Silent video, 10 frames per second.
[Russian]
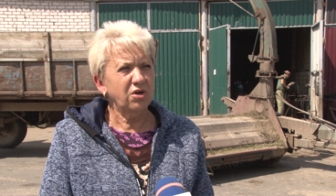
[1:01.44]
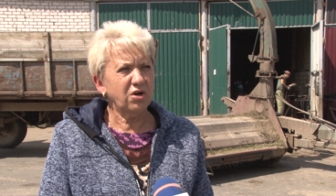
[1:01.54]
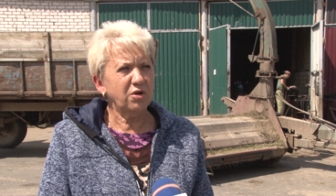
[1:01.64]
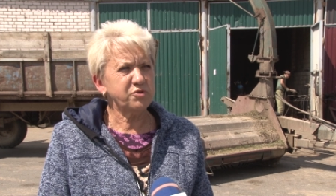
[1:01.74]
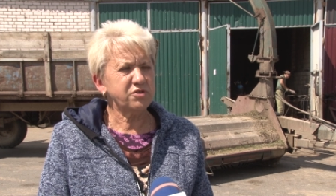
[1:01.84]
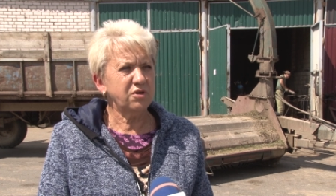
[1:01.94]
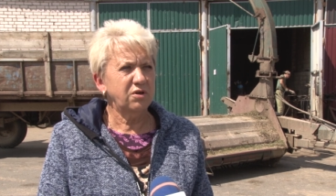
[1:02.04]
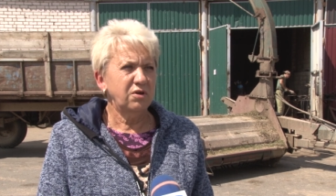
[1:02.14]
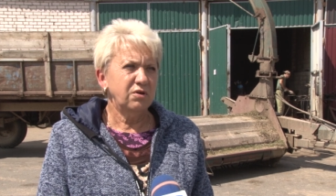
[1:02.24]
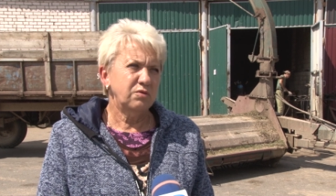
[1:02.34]
рапса.
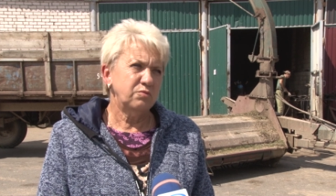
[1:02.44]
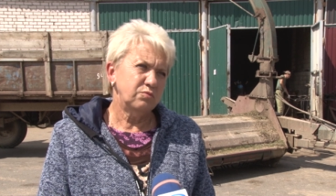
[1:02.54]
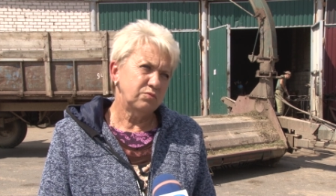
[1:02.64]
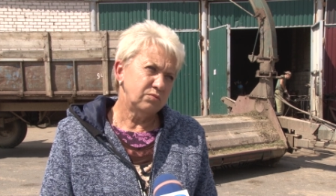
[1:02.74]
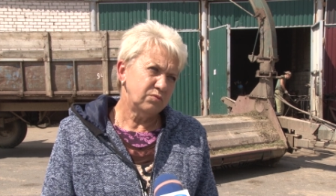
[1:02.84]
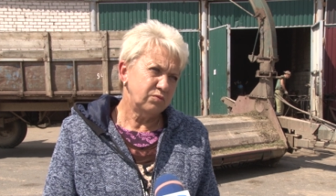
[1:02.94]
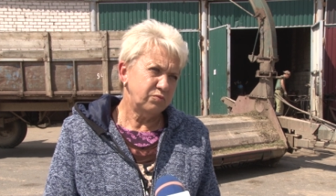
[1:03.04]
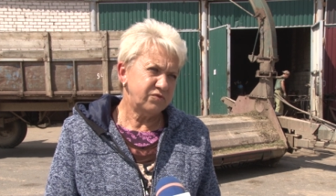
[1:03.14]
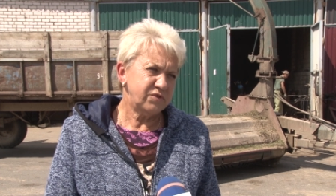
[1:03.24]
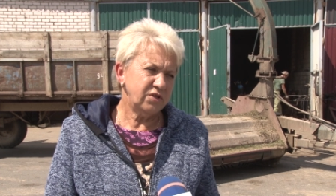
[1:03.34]

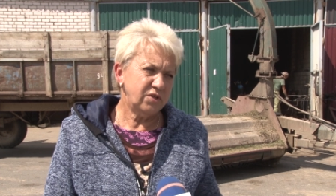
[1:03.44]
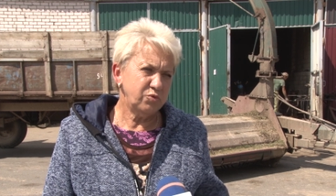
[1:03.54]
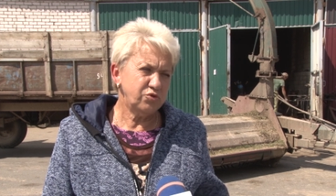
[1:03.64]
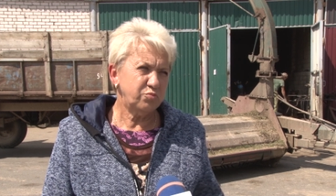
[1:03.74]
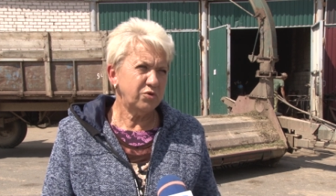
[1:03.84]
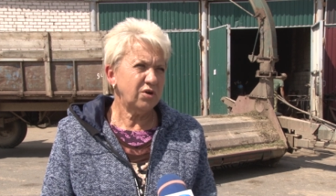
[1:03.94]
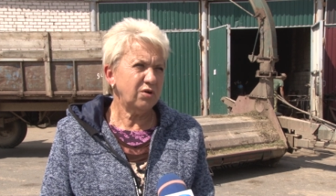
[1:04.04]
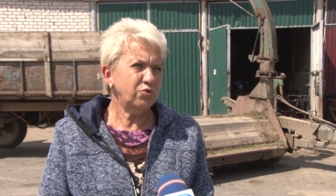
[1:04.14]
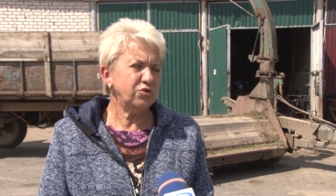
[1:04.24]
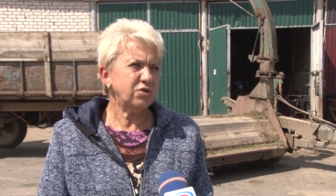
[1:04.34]
Следом идет
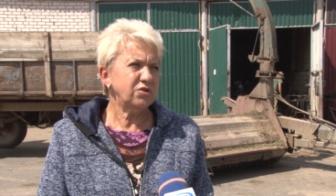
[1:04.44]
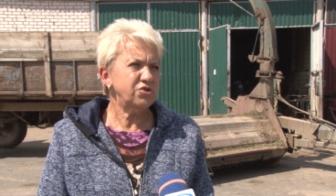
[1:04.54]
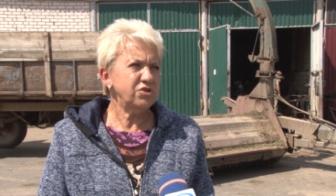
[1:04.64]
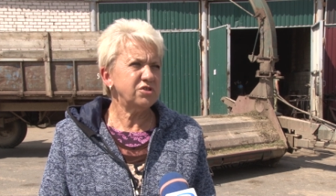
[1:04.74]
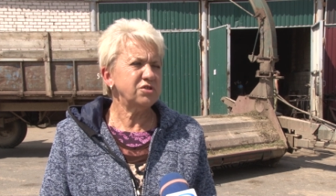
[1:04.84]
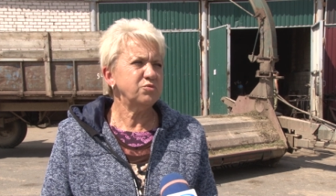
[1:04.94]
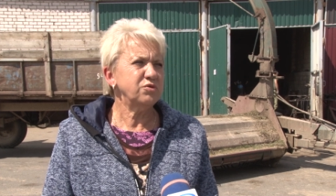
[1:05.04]
переработка, чистим